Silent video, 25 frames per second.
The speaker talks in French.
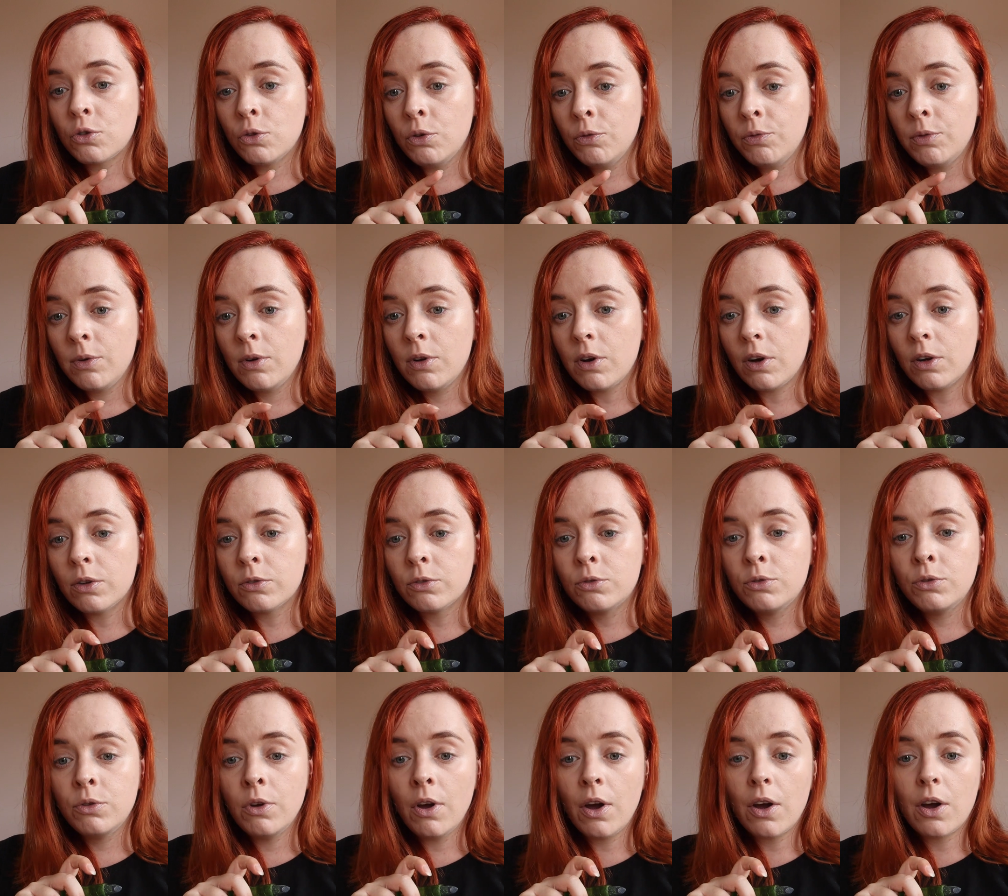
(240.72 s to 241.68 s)
trouve le
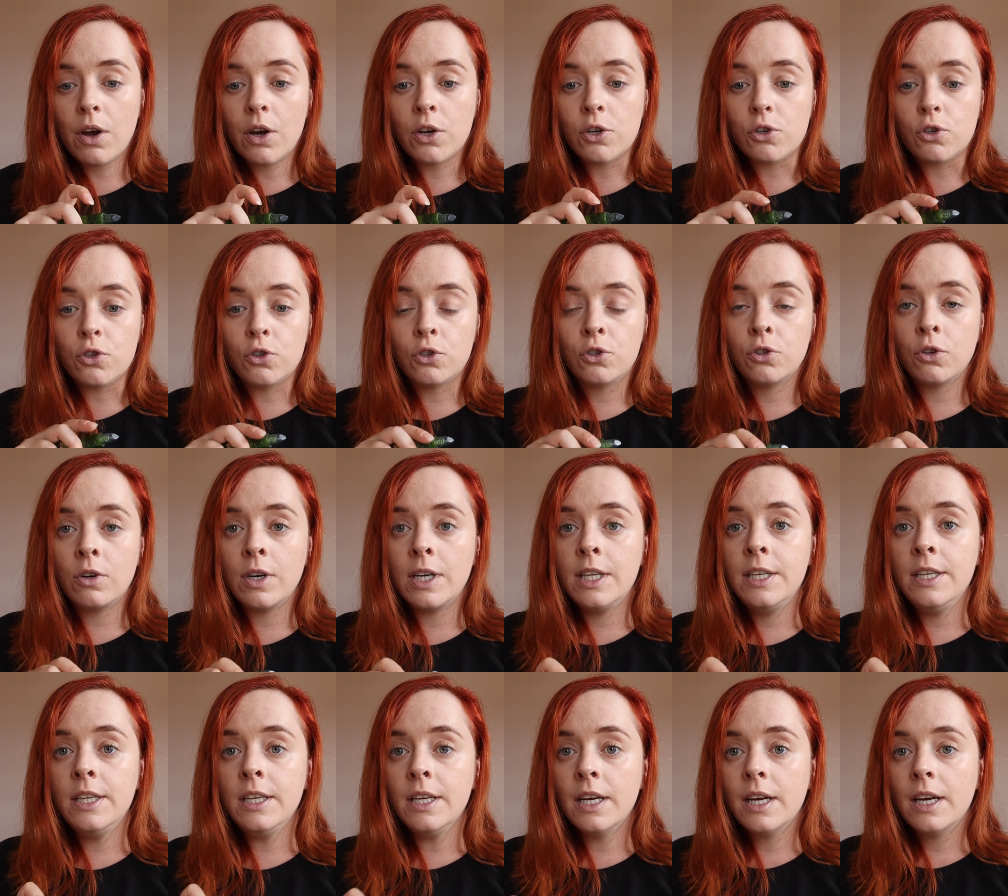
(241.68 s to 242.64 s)
rendu euh,
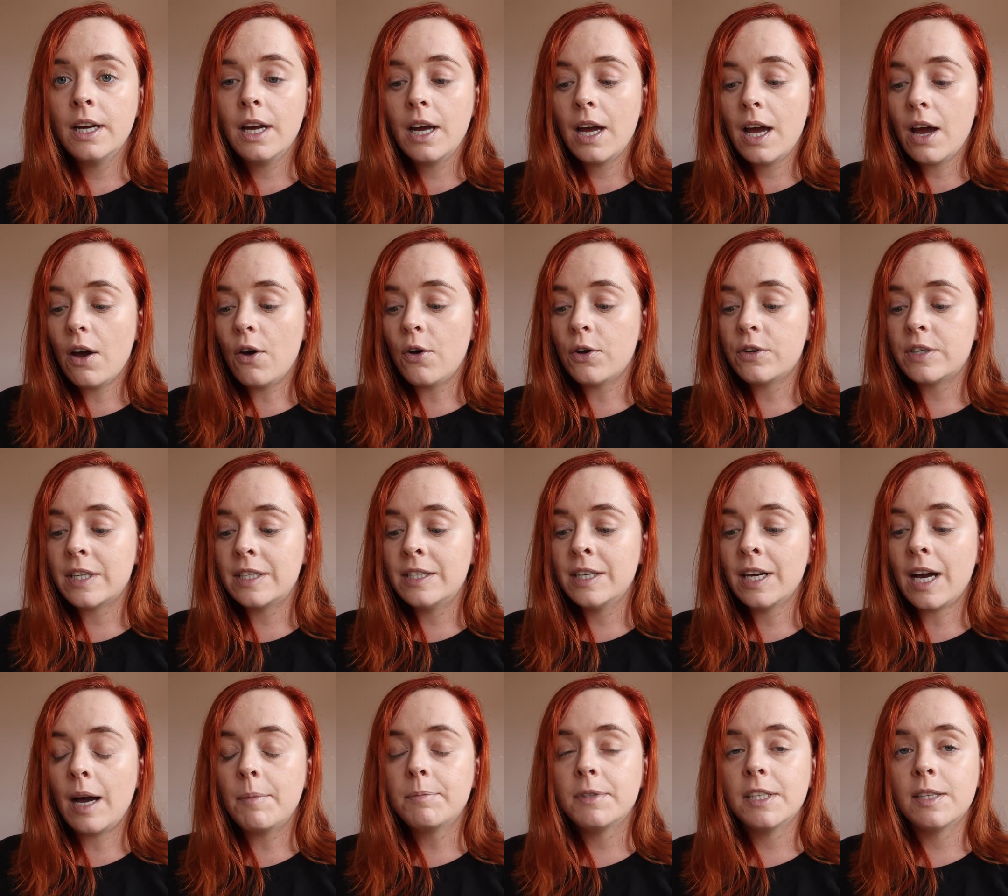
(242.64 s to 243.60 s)
joli. Euh, ça
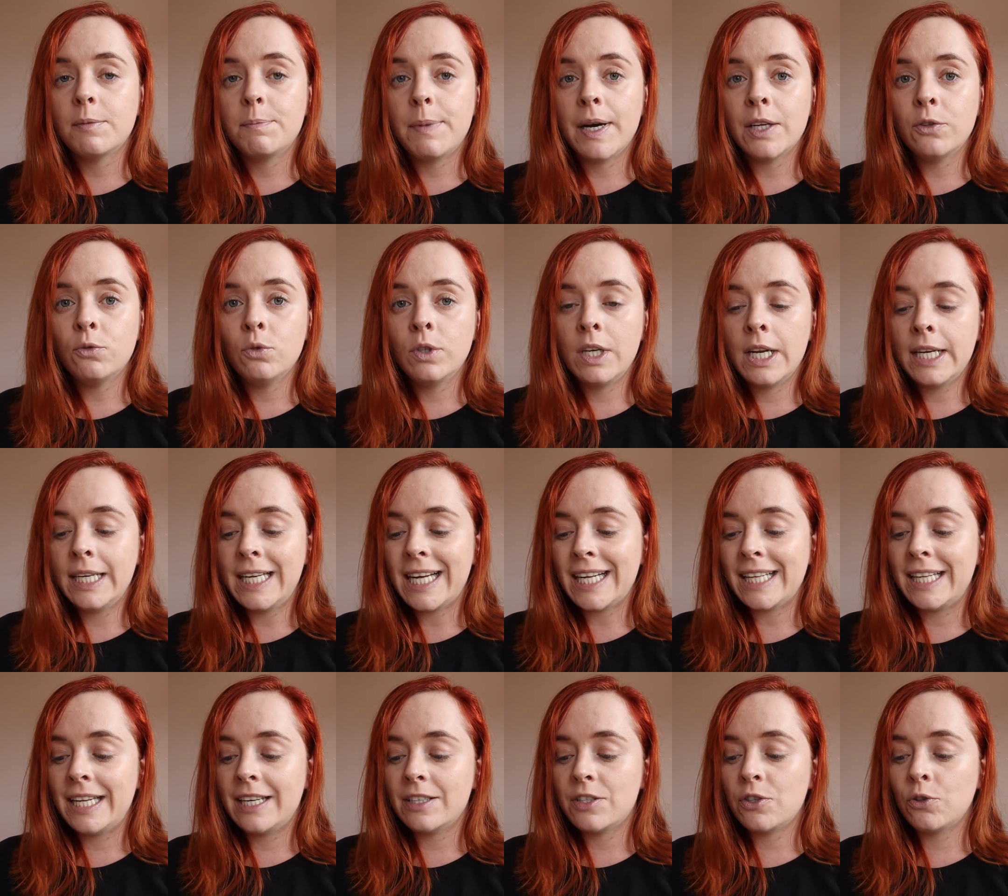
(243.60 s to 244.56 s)
n'ira peut-être pas toutes les
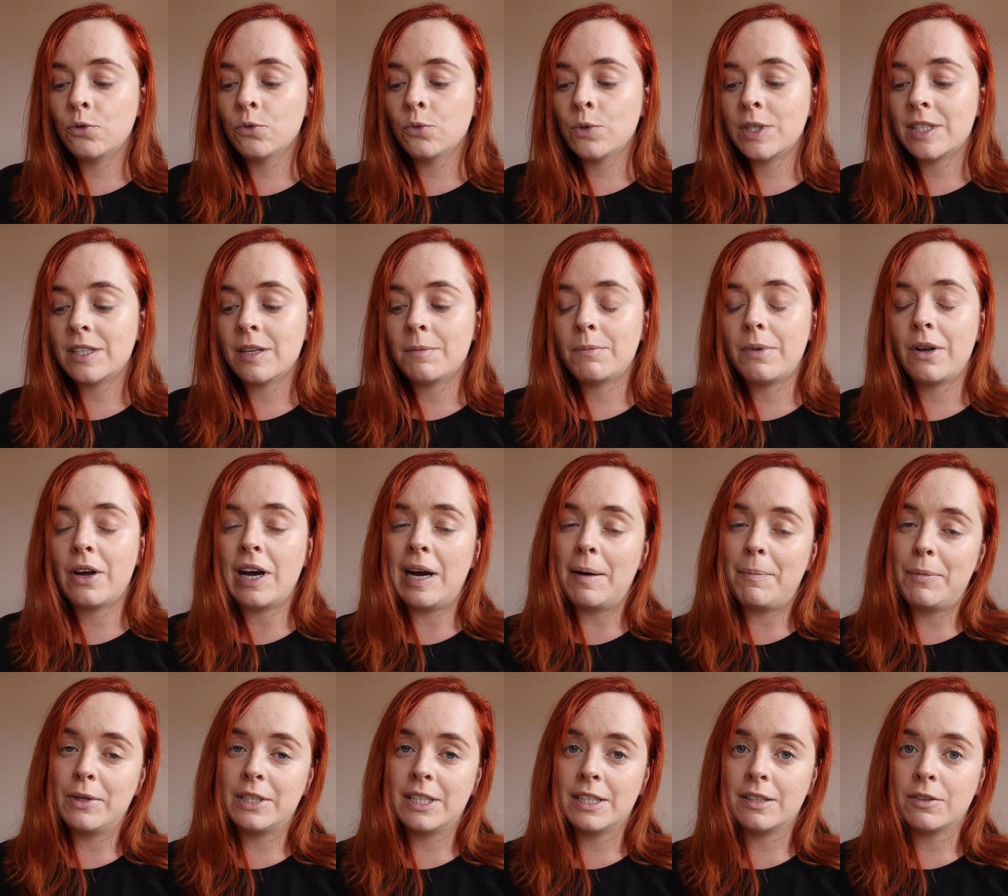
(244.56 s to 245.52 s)
carnations et ça ne
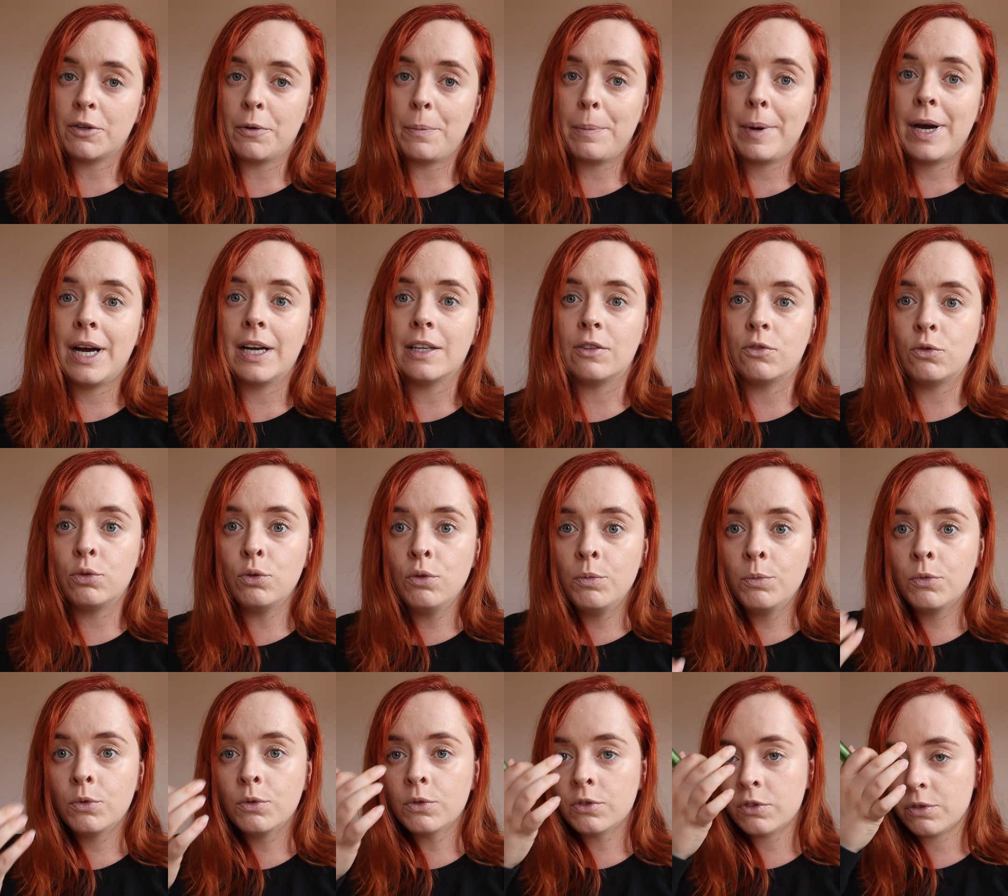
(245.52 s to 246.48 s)
plaira peut-être pas à tout le
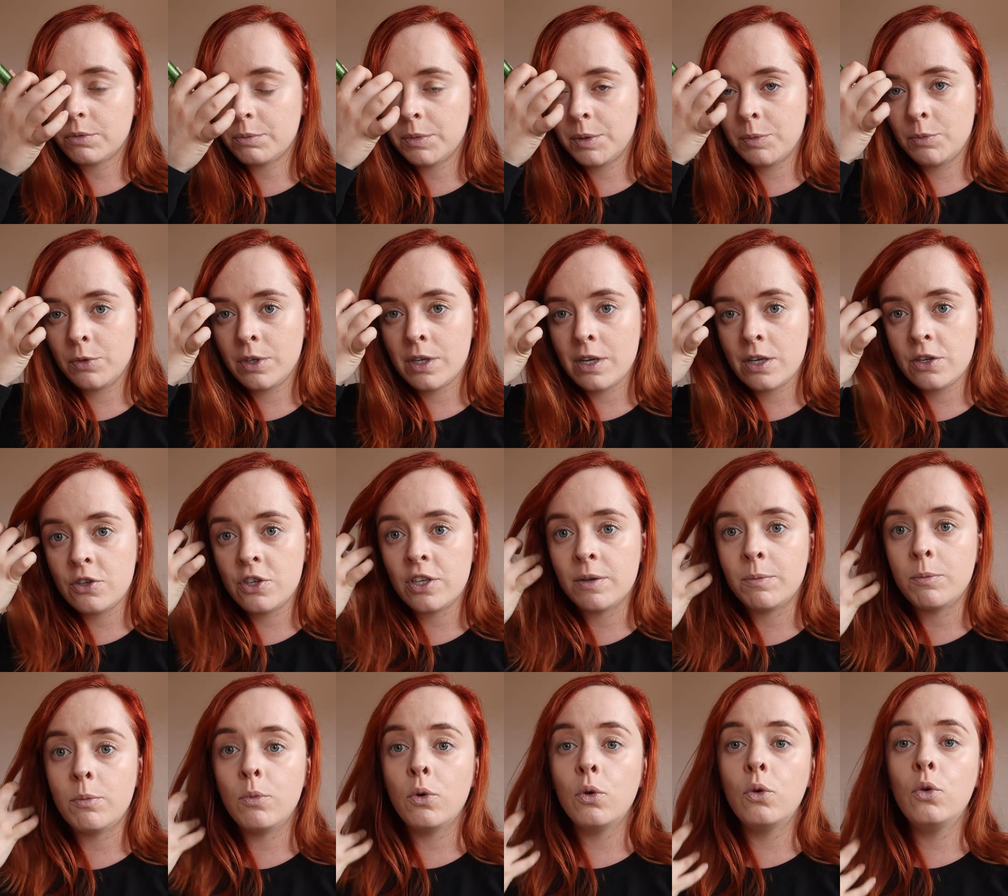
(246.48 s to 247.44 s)
monde, mais moi
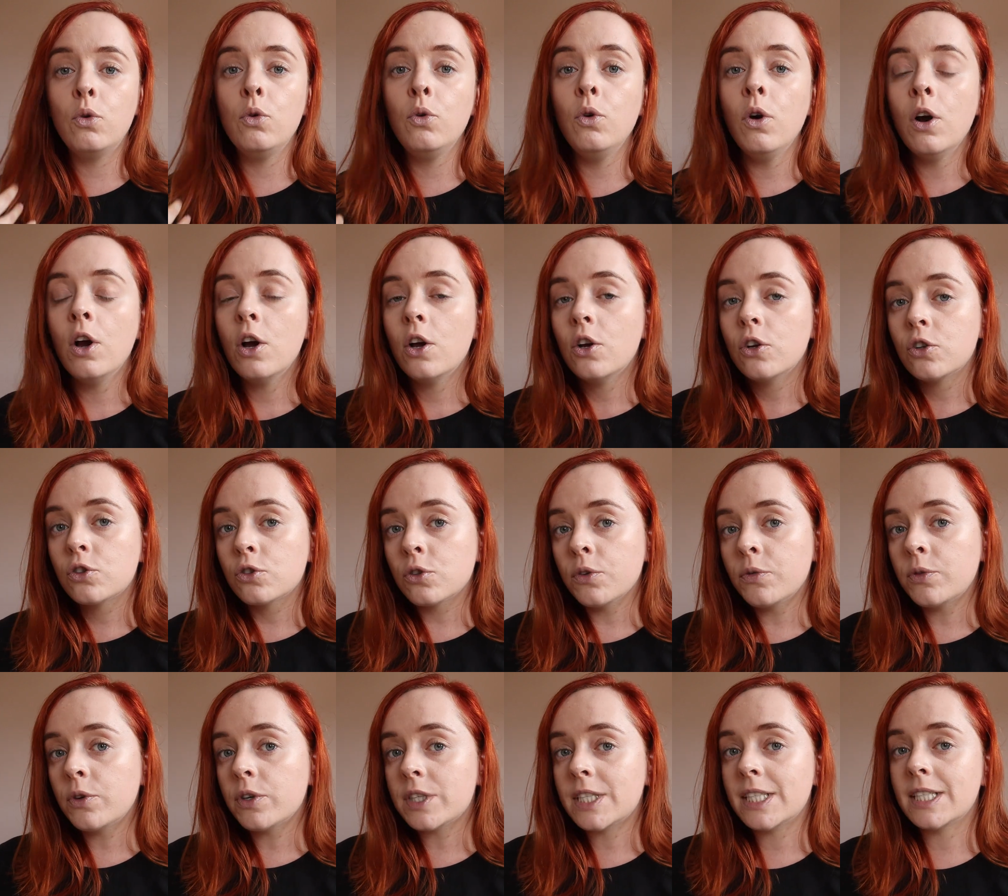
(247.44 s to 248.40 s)
j'aime beaucoup, je
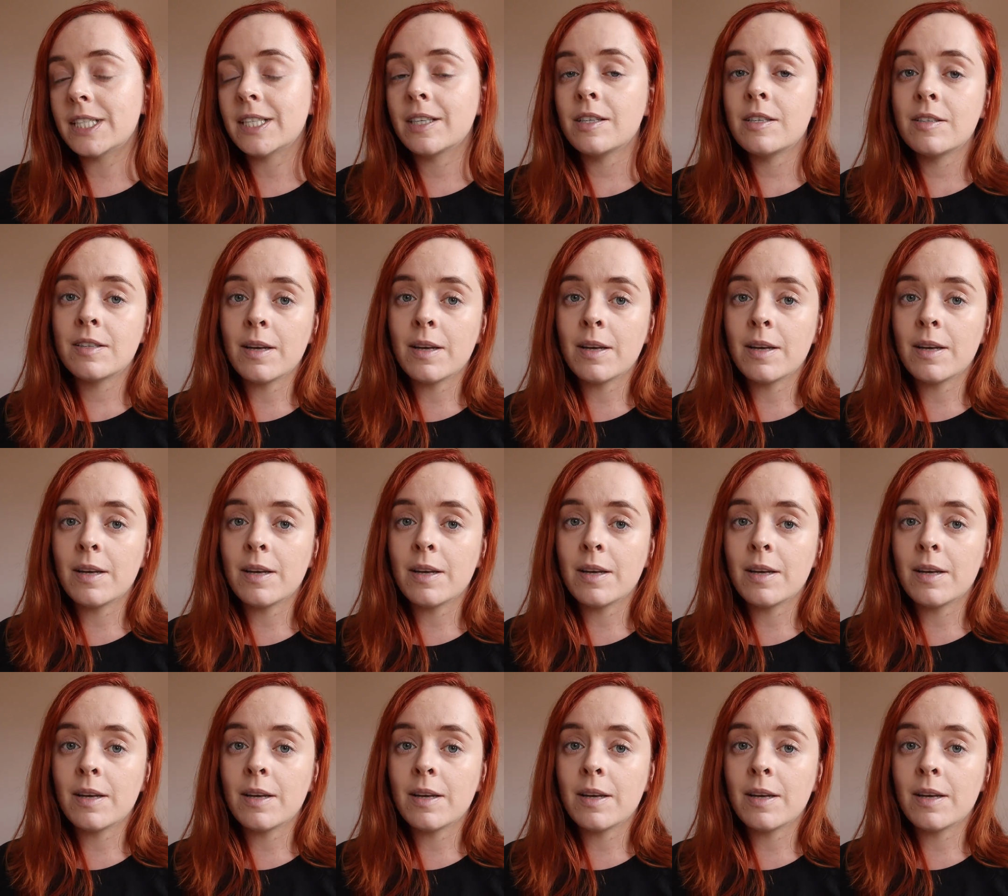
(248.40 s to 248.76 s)
trouve que c'est très